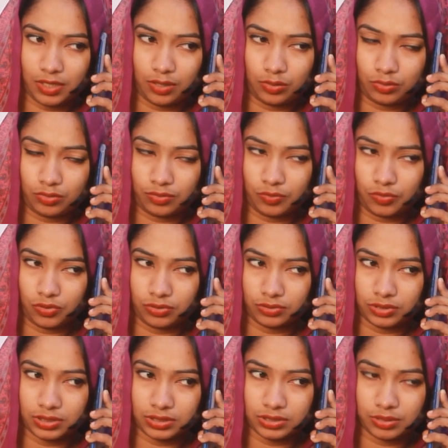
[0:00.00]
এরকম
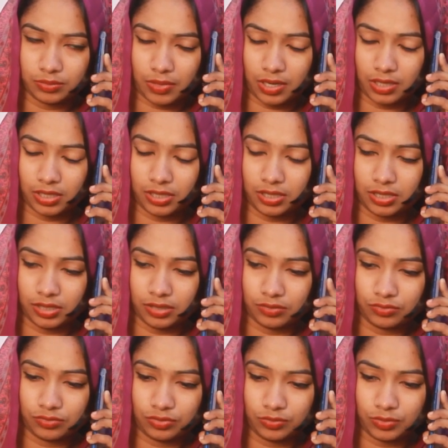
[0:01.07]
করতাছি মানে কি
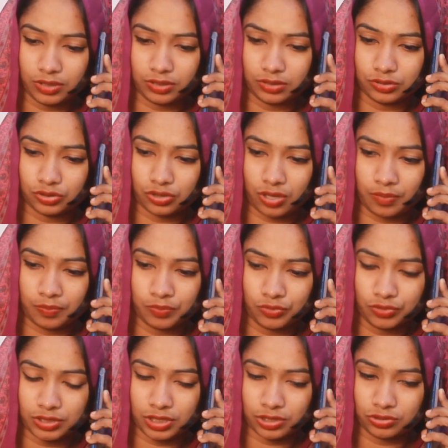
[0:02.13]
তুমি সব
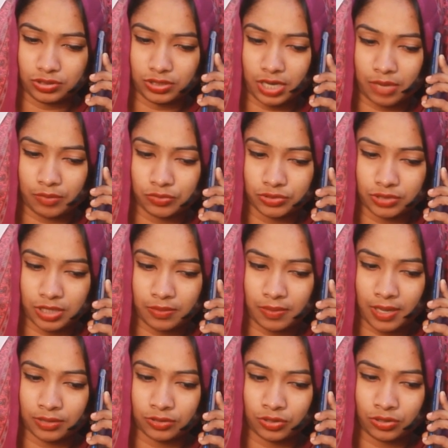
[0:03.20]
বুঝা যদি না বুঝার
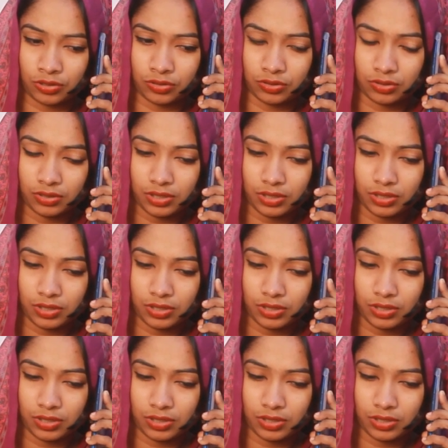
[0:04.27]
ভান ধরো